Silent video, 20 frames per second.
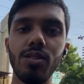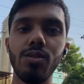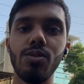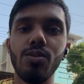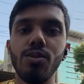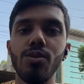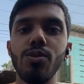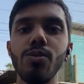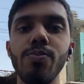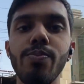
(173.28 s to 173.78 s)

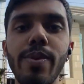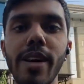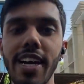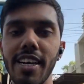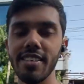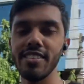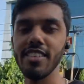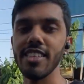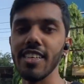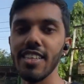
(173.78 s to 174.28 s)
तो
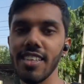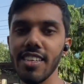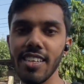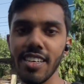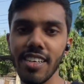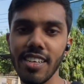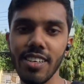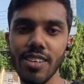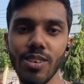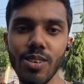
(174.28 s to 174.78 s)
बैंक जाते
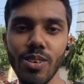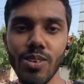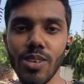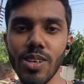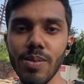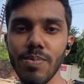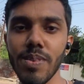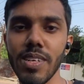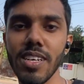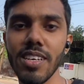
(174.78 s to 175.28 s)
हैं और
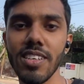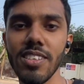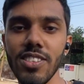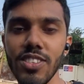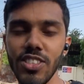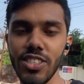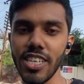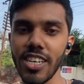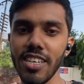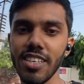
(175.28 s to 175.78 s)
अपना
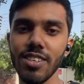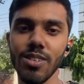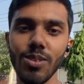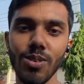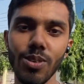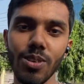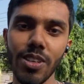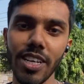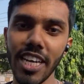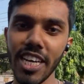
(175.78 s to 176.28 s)
चेक को
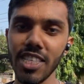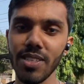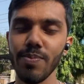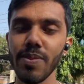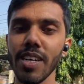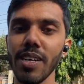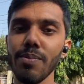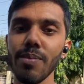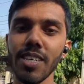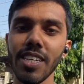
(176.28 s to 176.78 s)
कैश में
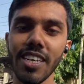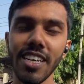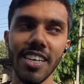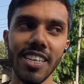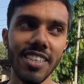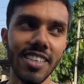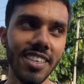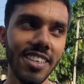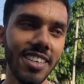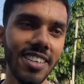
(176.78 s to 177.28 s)
कन्वर्ट
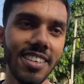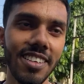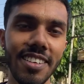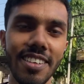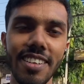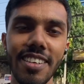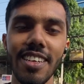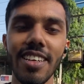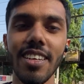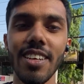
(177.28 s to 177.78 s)
कराते
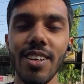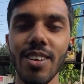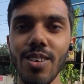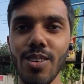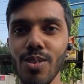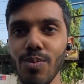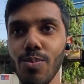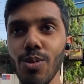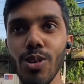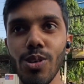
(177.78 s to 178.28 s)
हैं और
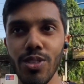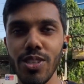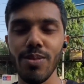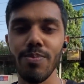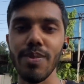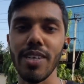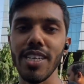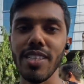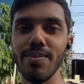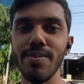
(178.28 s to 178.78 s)
बहुत दिन
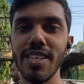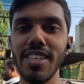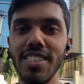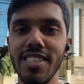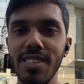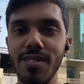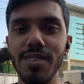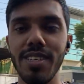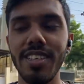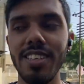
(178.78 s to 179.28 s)
बाद मैंने
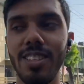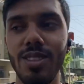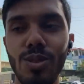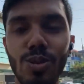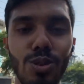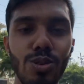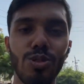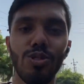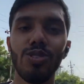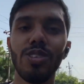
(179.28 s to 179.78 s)
जब
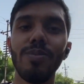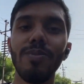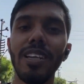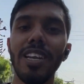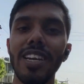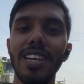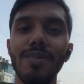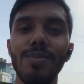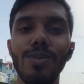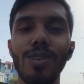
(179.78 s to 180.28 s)
दोस्तों से मिला
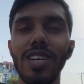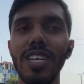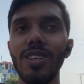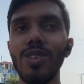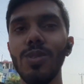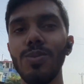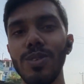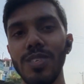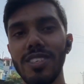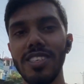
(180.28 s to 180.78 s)
ना पुराने
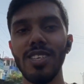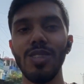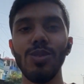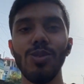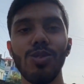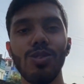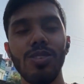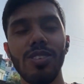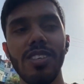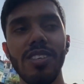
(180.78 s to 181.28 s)
ऑफिस के
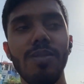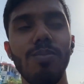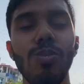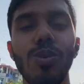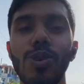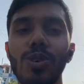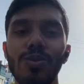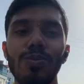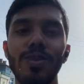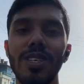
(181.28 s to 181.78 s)
दोस्तों से
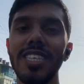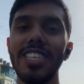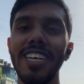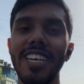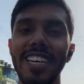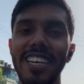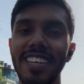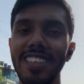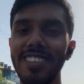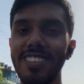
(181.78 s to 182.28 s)
बहुत मज़ा आया
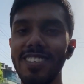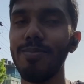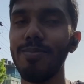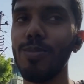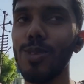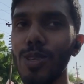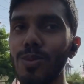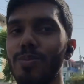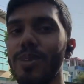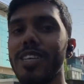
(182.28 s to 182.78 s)
गया
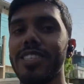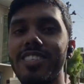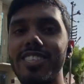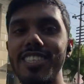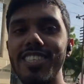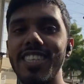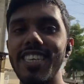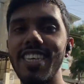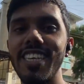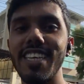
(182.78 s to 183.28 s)
बहुत बातचीत
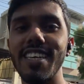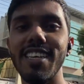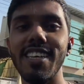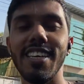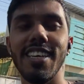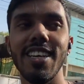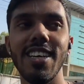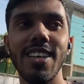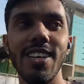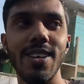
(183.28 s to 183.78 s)
की
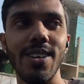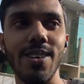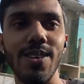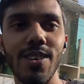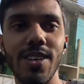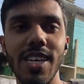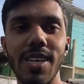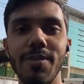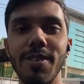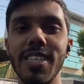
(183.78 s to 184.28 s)
है और
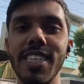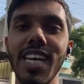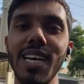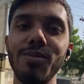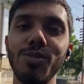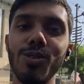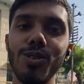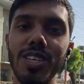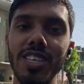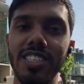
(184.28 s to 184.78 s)
अभी टाइम
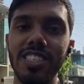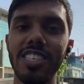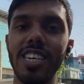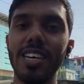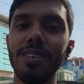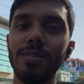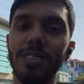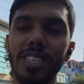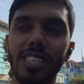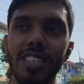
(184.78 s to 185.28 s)
हो गया
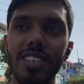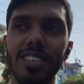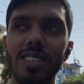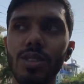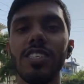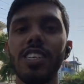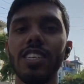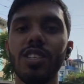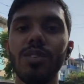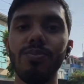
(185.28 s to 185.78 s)
चार बज गया
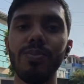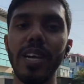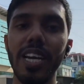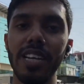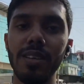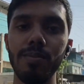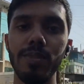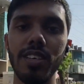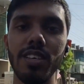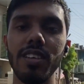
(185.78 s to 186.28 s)
जाता हूँ बैंक
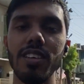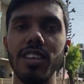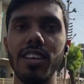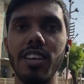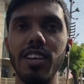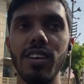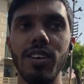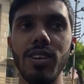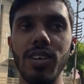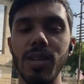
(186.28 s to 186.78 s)
में
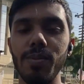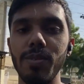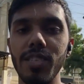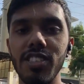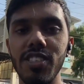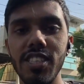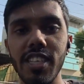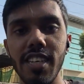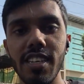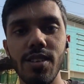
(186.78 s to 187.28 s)
और अपना
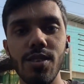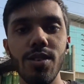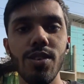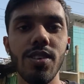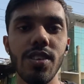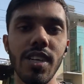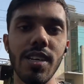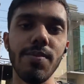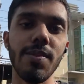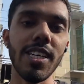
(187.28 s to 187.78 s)
चेक को
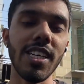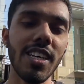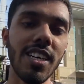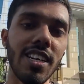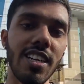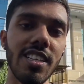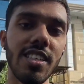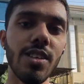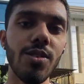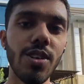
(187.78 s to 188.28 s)
कन्वर्ट करा
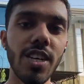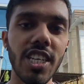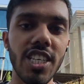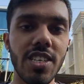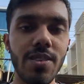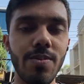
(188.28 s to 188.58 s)
देता हूँ कैश